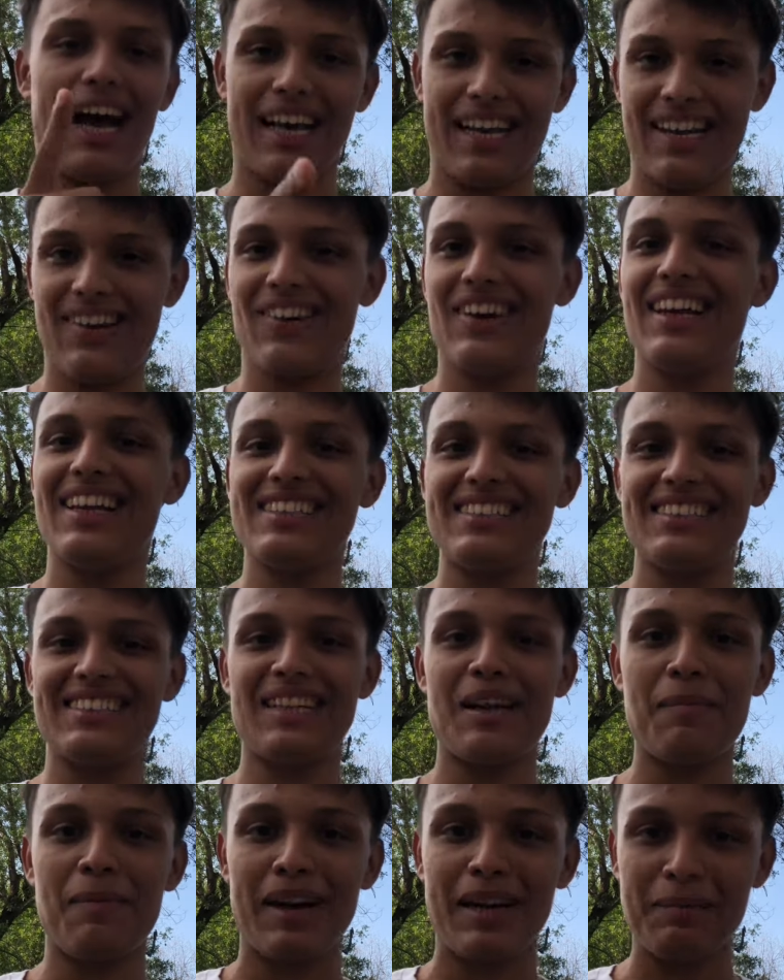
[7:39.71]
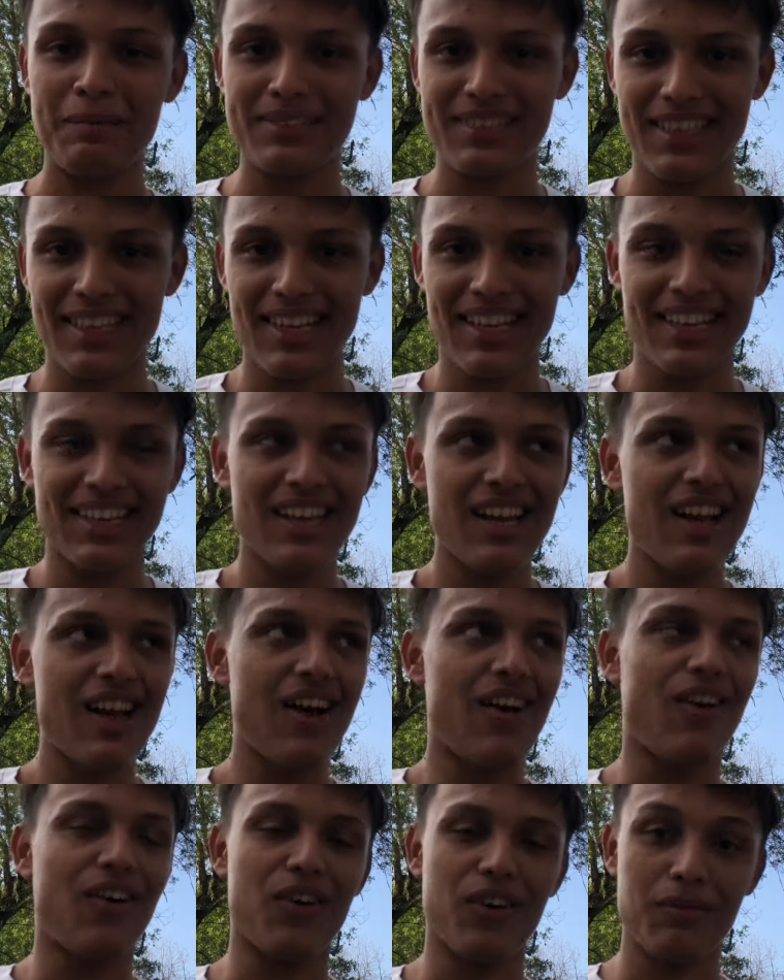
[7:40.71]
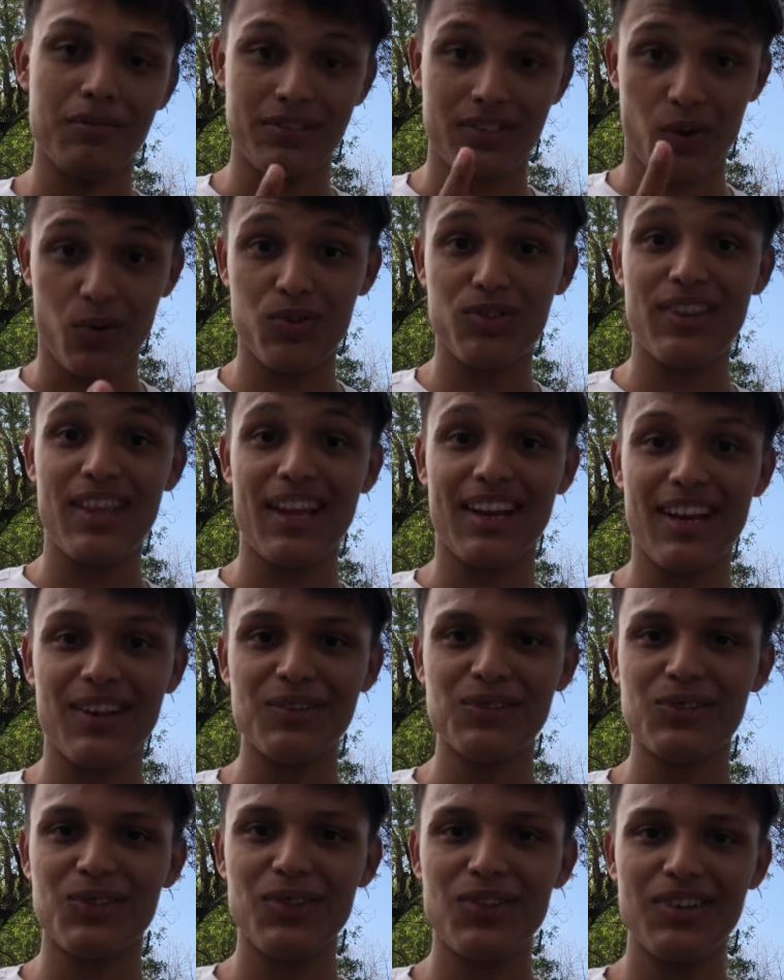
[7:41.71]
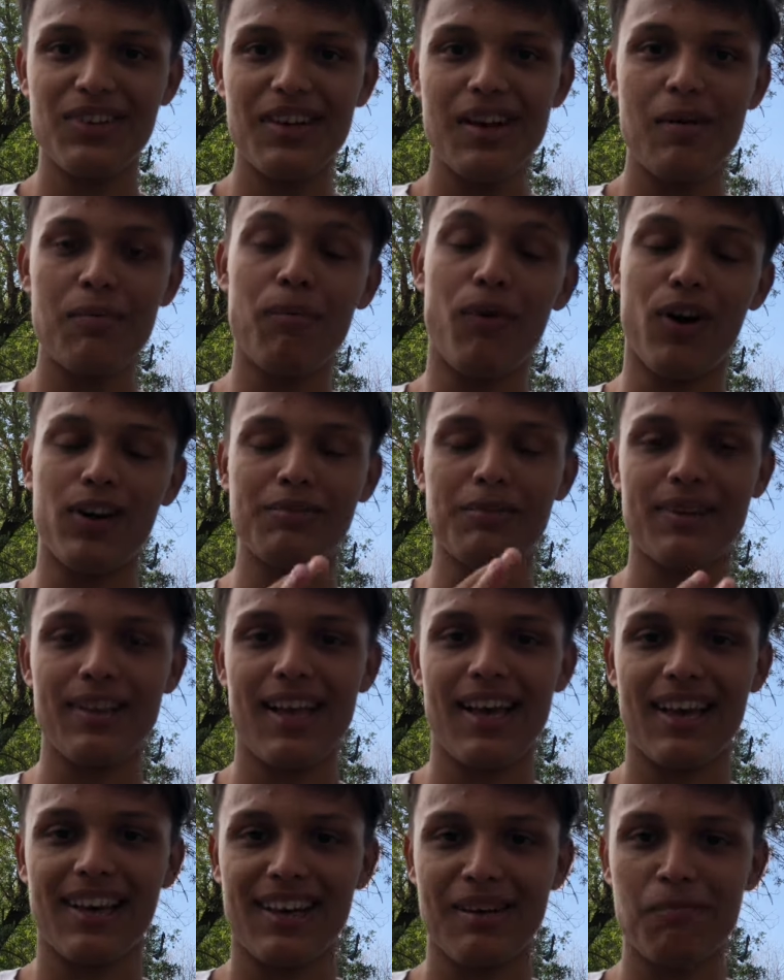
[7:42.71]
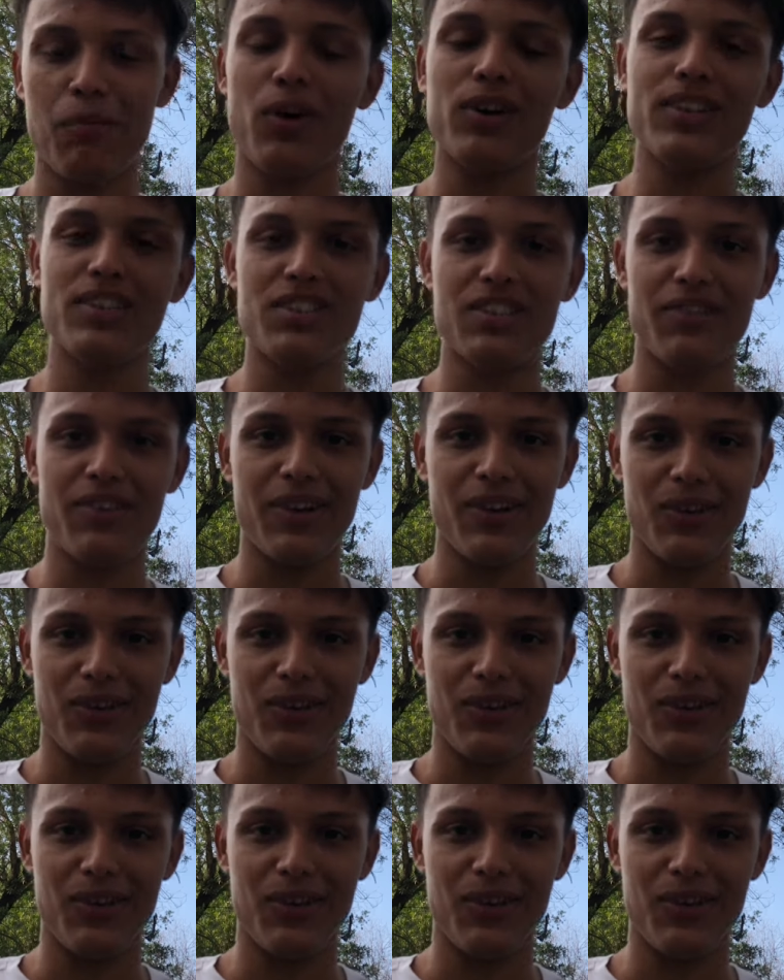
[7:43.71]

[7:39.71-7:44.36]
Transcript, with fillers: आने वाला है तीसरा पार्ट आने वाला है और जरूर देखना उसको हाँ।, हाँ। बहुत मजा आएगा बहुत अच्छी वीडियो